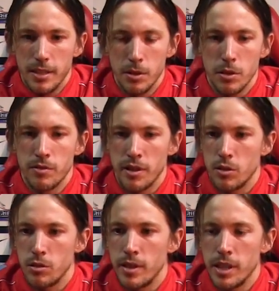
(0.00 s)
mi sono
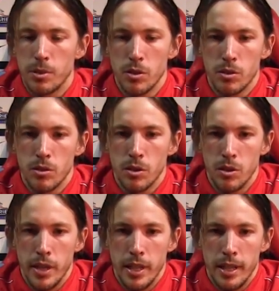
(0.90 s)
fatto trovare
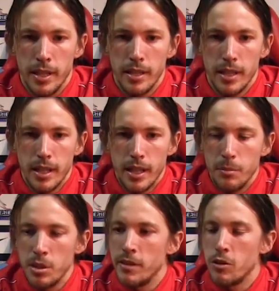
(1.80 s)
pronto e
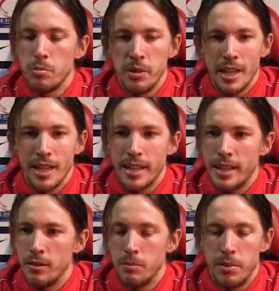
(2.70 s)
poteva colpirla
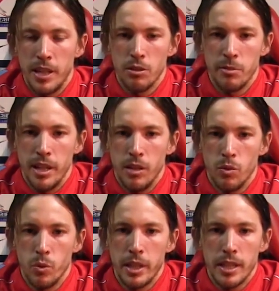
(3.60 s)
anche un pelino meglio
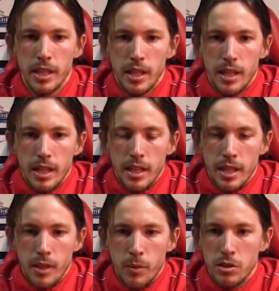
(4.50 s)
lui,
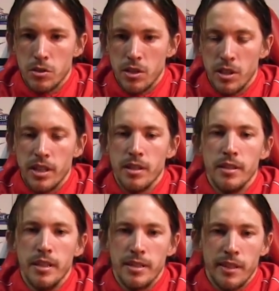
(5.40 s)
eh, quindi sono stato anche,
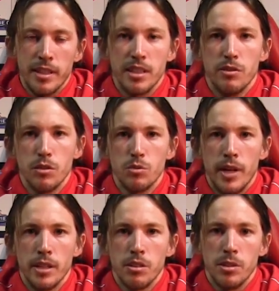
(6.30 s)
tra virgolette,
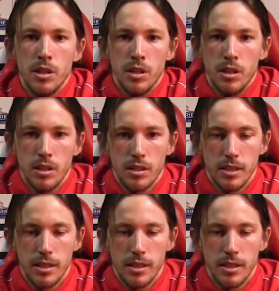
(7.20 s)
fortunato, però